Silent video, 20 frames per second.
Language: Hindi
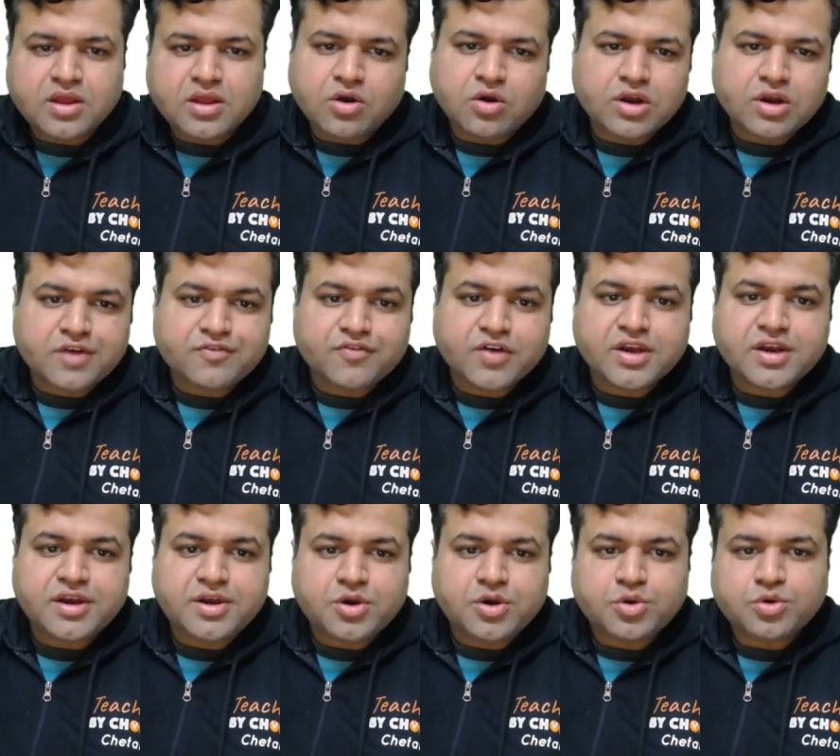ऑल एट वन
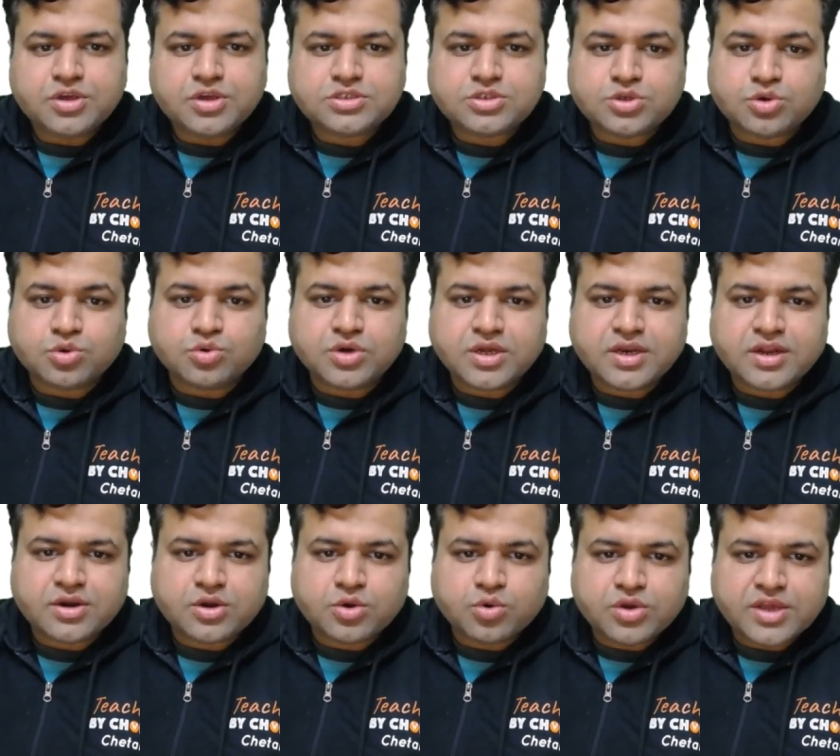इंटू टू इज़ टू है ना
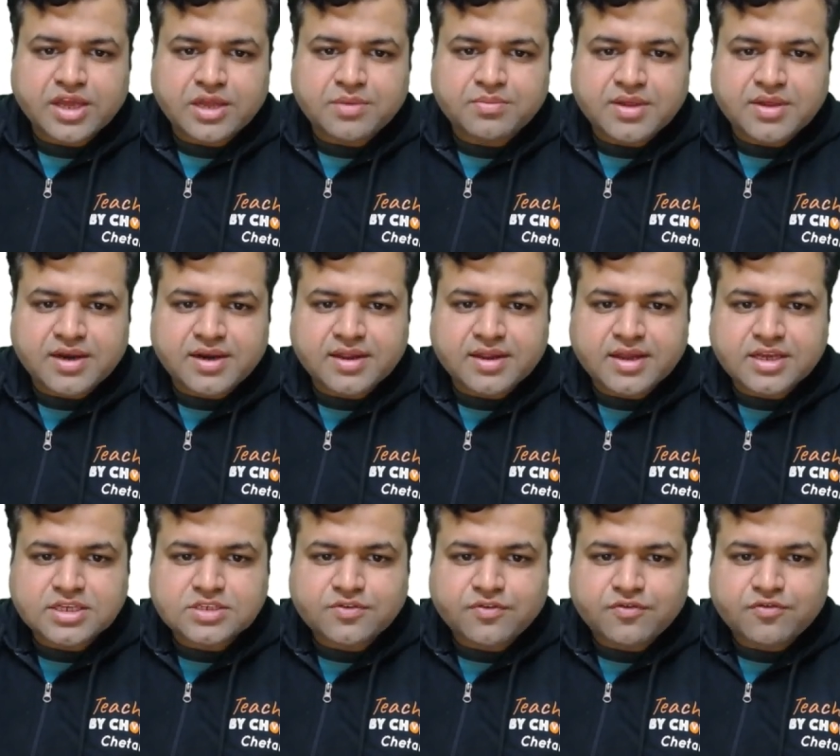टू कैन बी रिटर्न
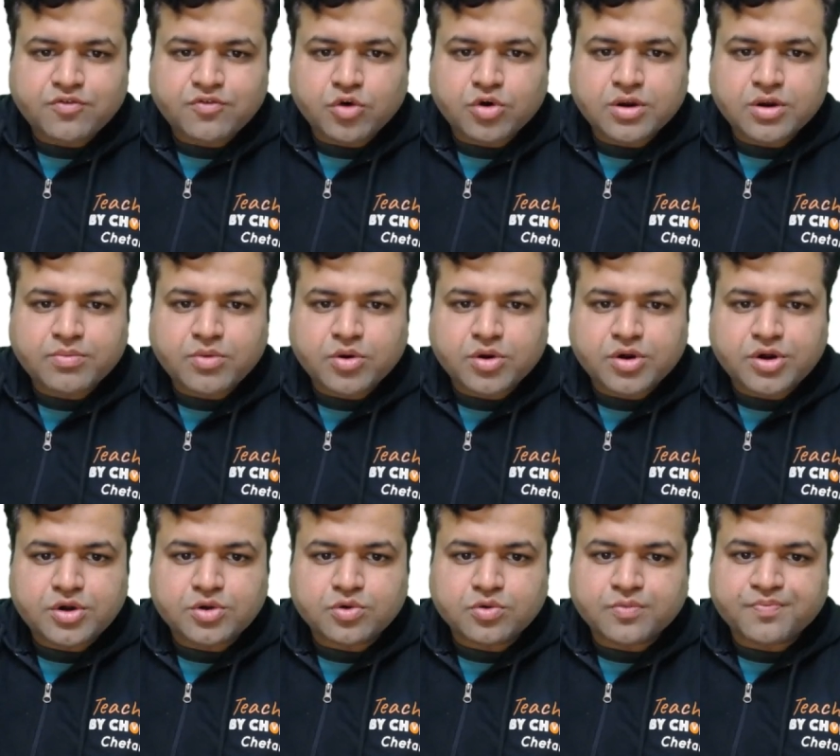एज फोर अपॉन
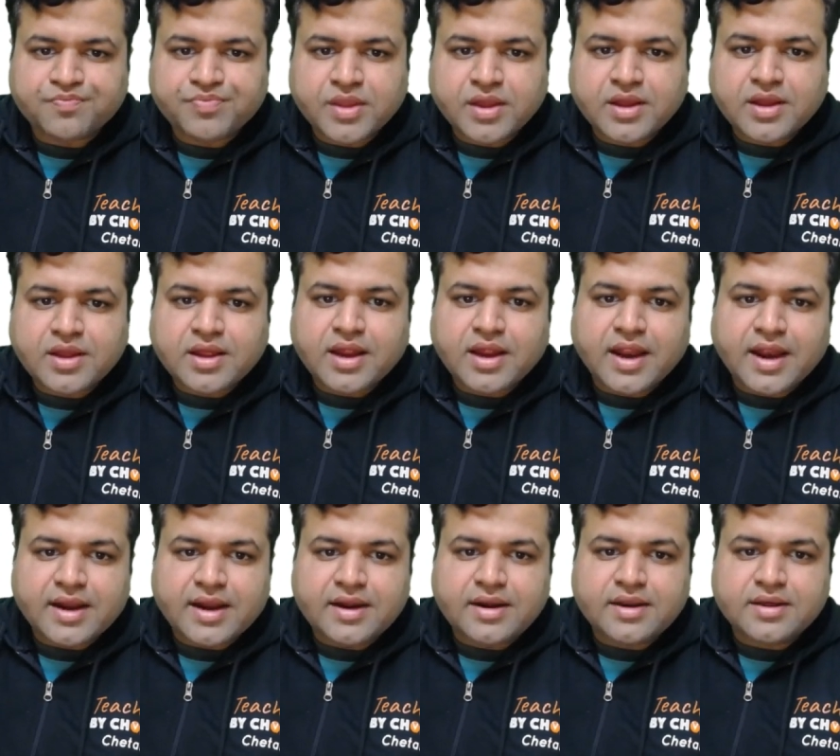टू
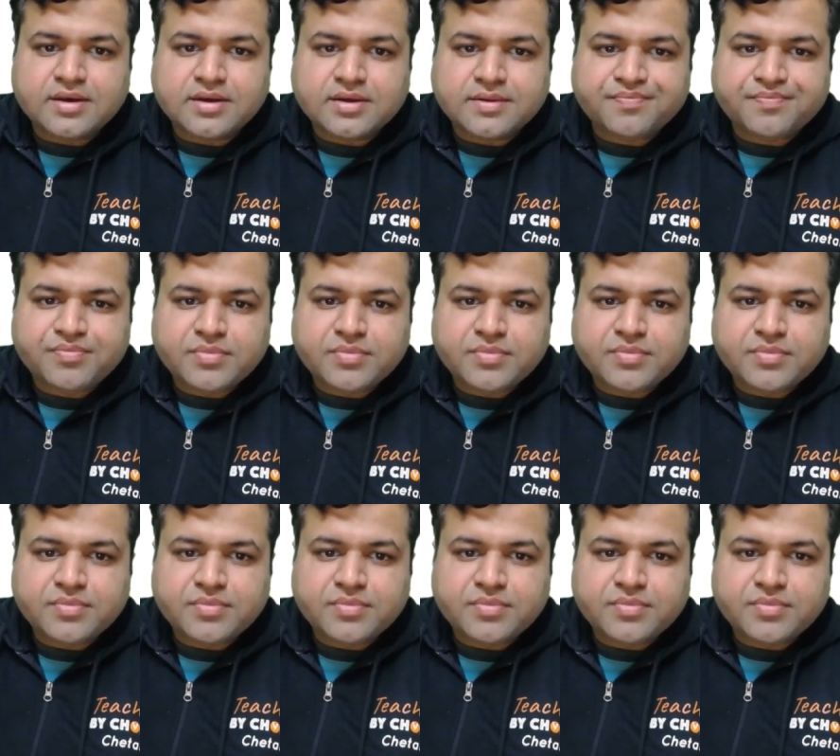एंड uh,